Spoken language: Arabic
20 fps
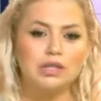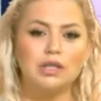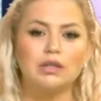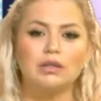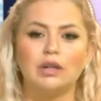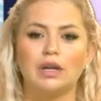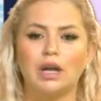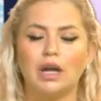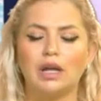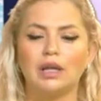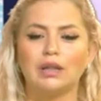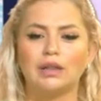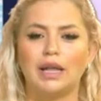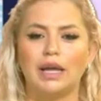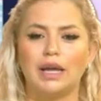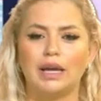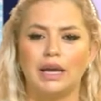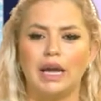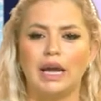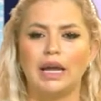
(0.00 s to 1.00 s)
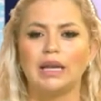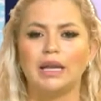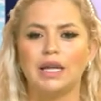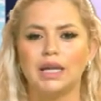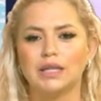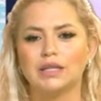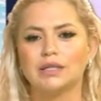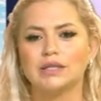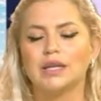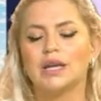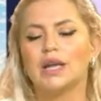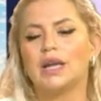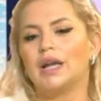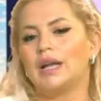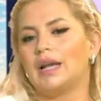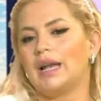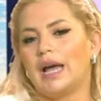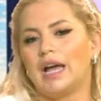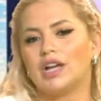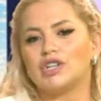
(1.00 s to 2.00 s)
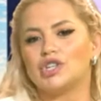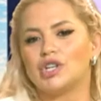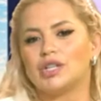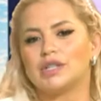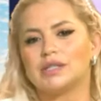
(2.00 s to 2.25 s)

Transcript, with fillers: الطرقات لهيك حالات لعجقه